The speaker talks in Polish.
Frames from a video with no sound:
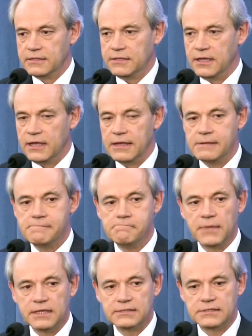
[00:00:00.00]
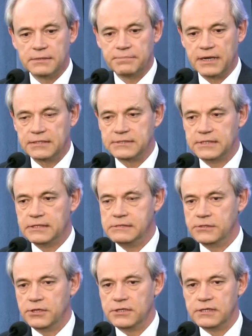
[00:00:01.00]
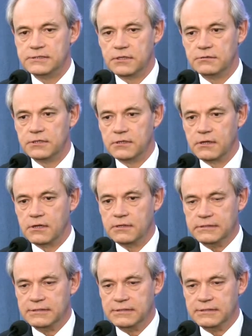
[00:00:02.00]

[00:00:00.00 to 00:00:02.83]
Nie, miejsca pracy to nie są tylko